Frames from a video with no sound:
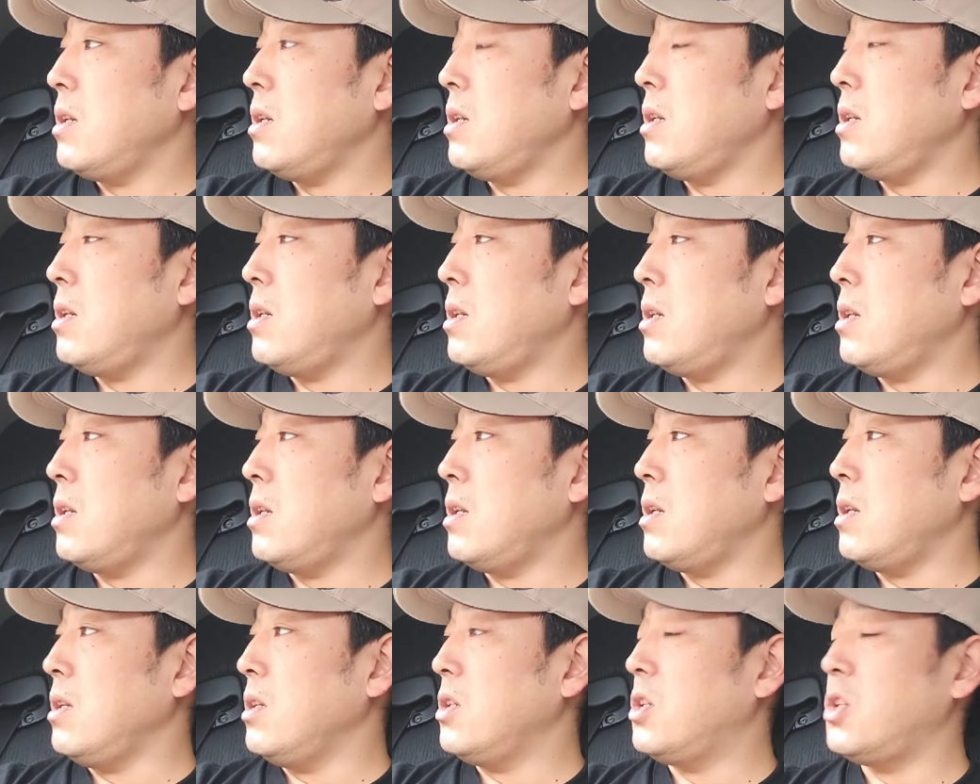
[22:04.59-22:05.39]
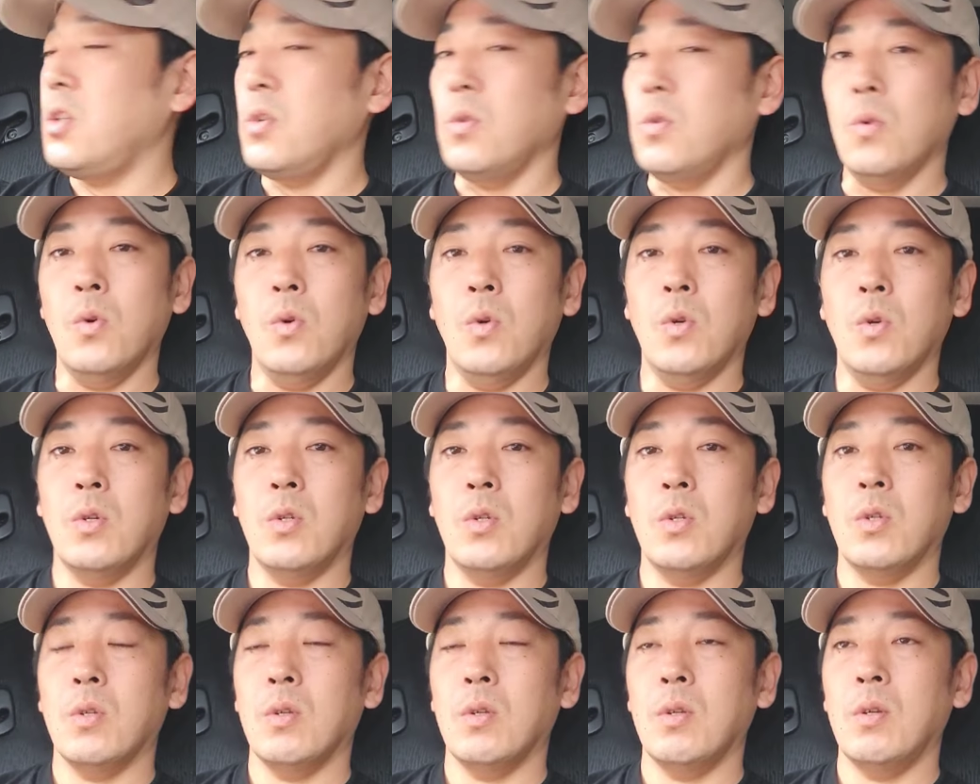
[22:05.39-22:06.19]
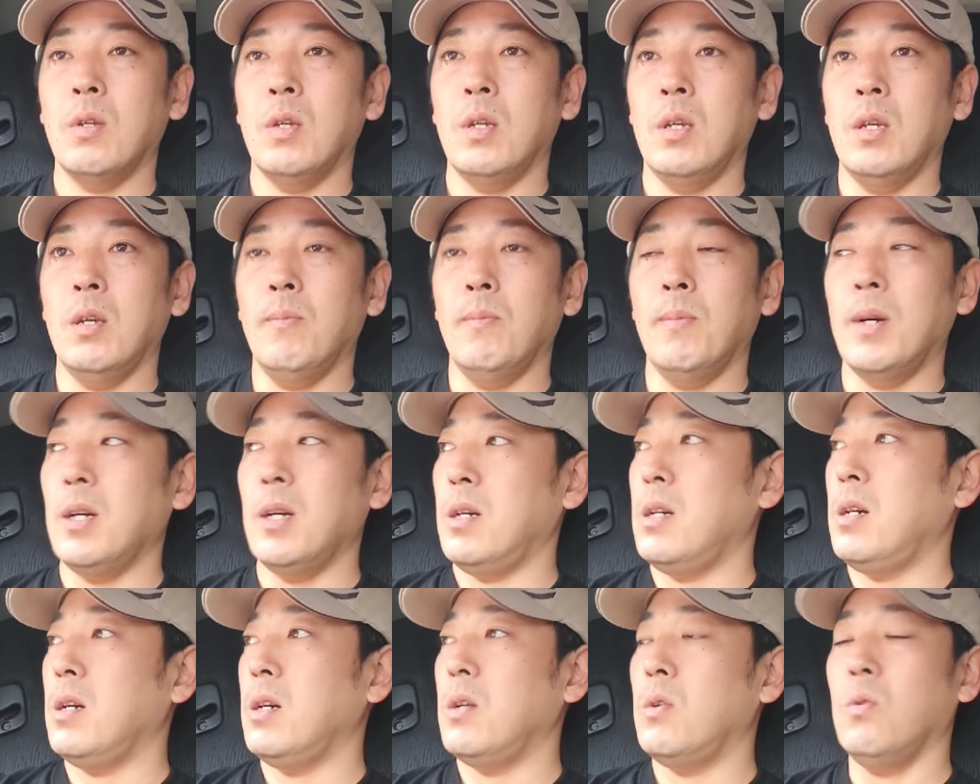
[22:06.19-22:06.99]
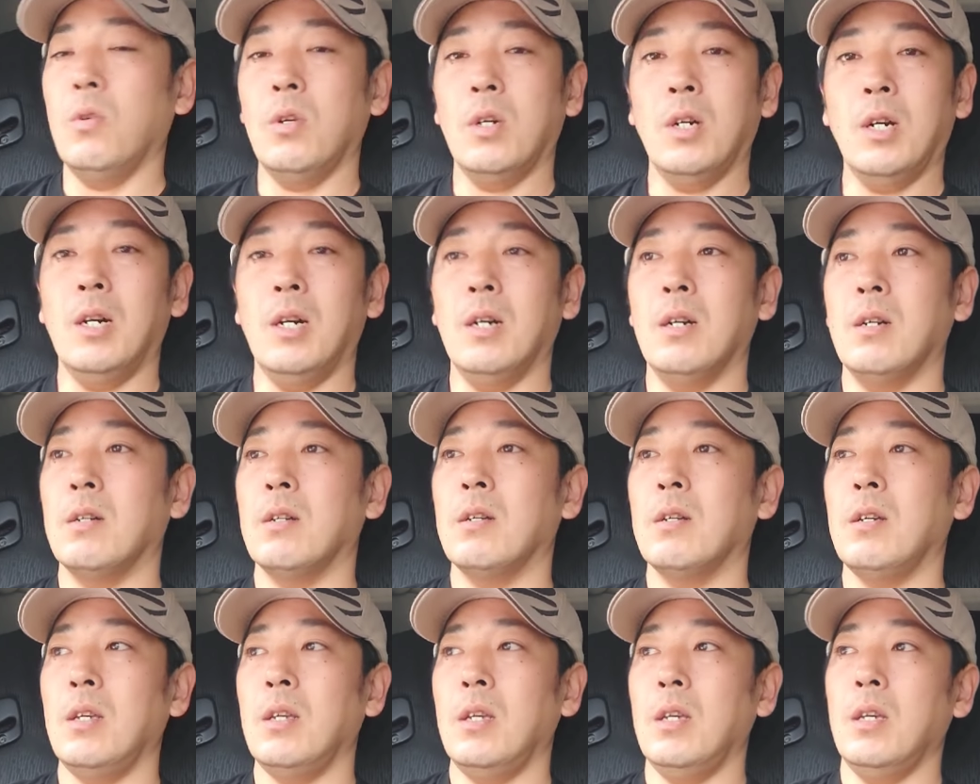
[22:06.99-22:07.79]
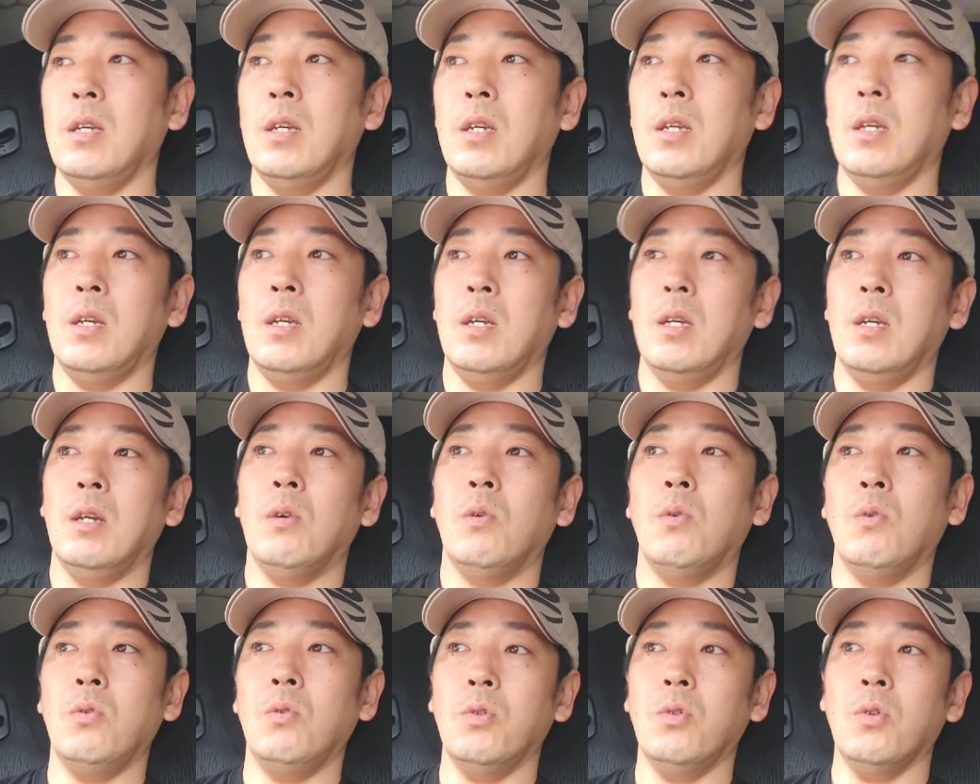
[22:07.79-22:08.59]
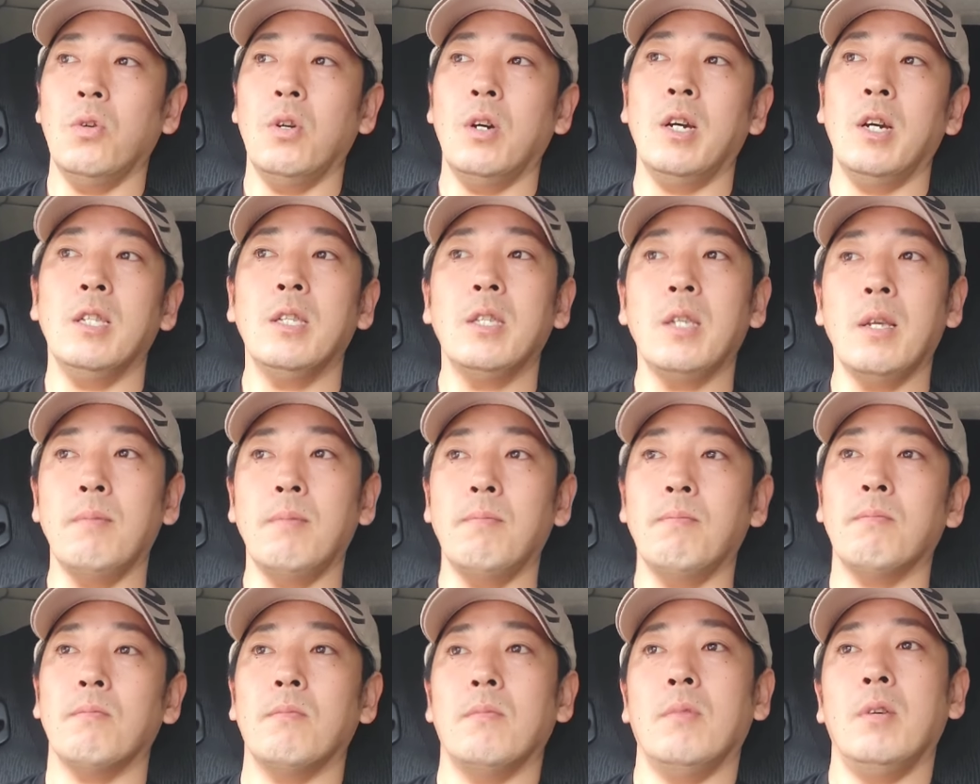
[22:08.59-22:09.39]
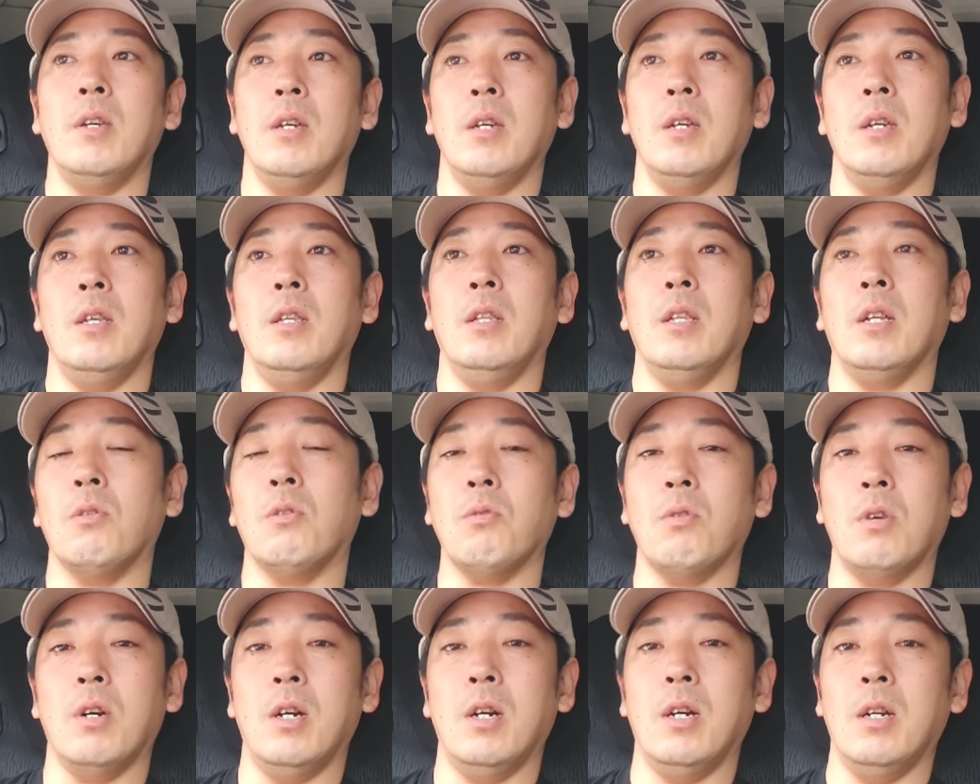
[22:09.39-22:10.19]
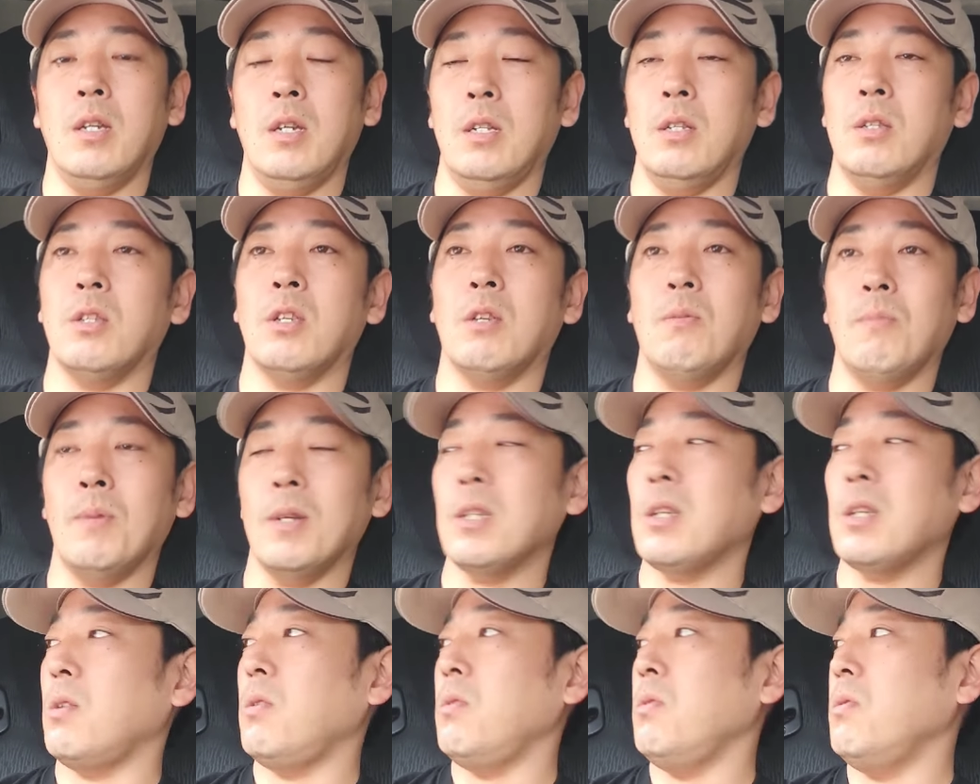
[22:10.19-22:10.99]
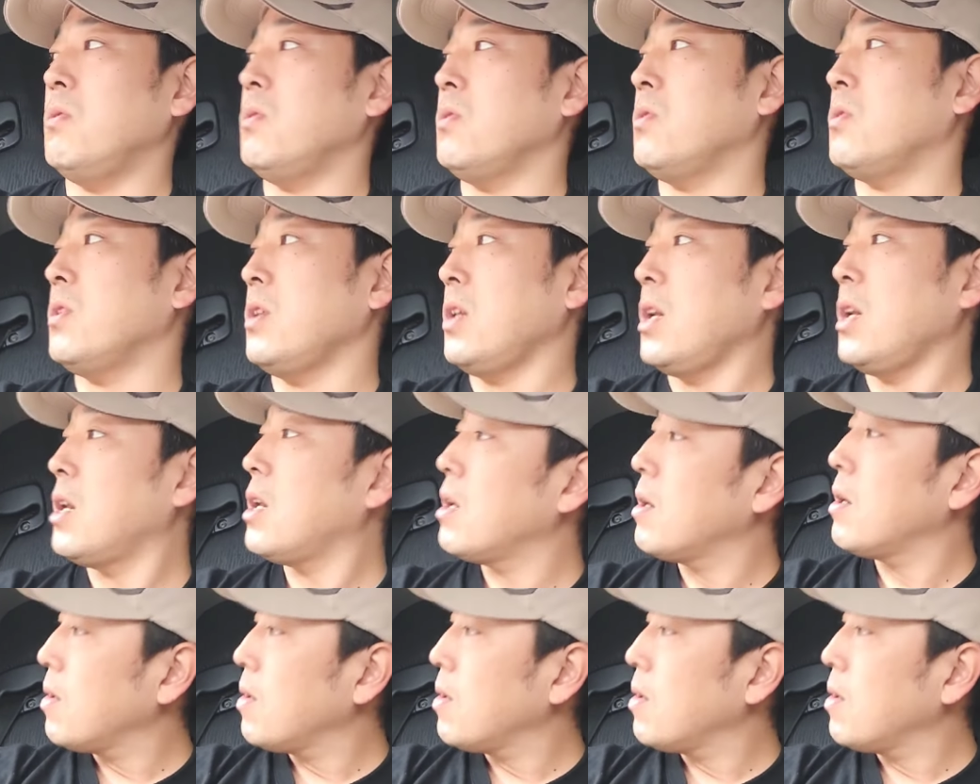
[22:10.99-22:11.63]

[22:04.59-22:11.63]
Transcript: えー、一応、えー、マーカー交換、えー、ホグの配線、えー、なんとか、えー、つきましたということで、